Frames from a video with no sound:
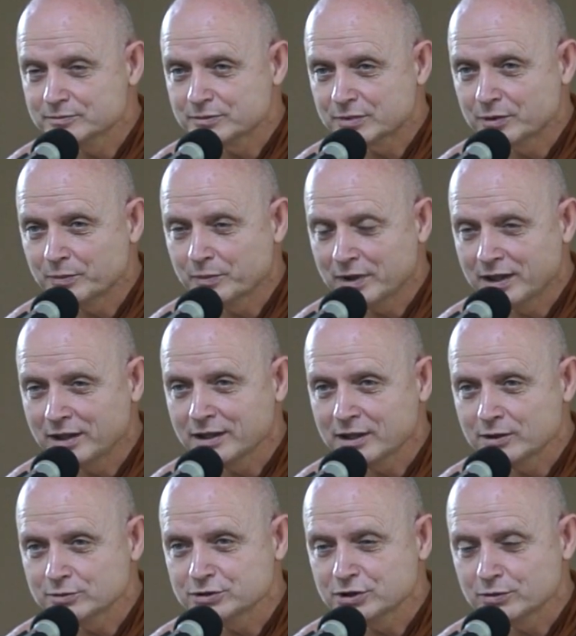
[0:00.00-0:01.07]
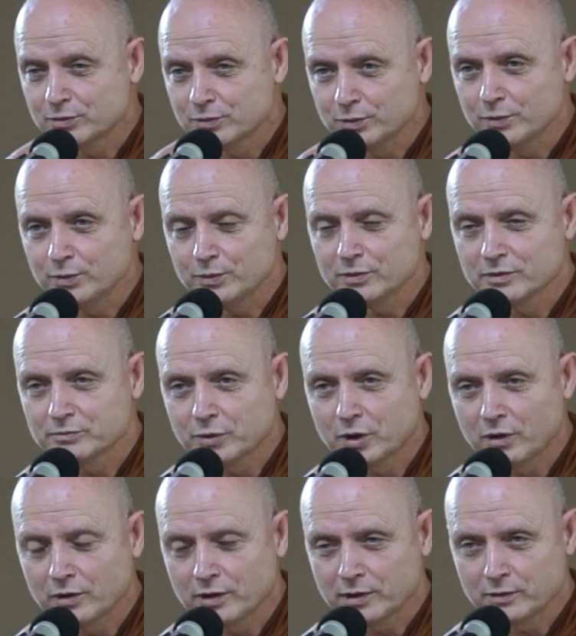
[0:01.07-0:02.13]
เพราะว่าเราจะรู้พอ
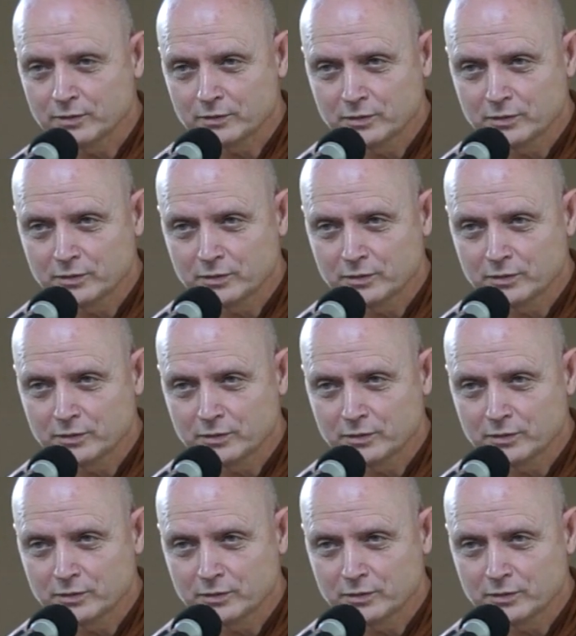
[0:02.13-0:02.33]
เรา